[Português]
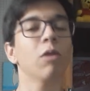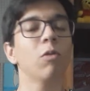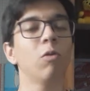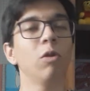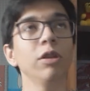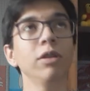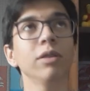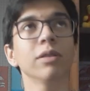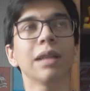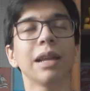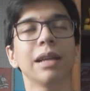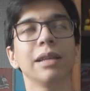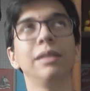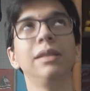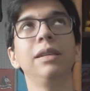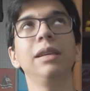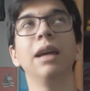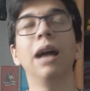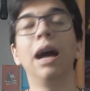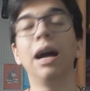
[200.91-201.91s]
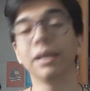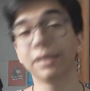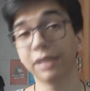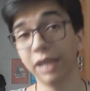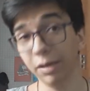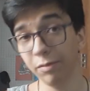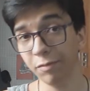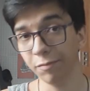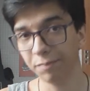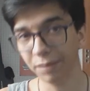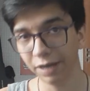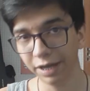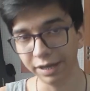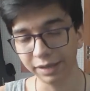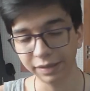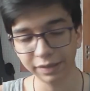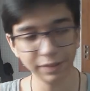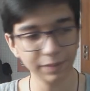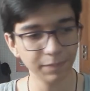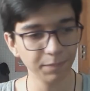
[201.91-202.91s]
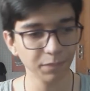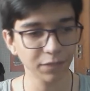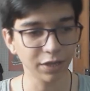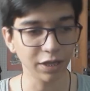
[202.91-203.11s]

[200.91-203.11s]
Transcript: Quando eu trazia as gameplays,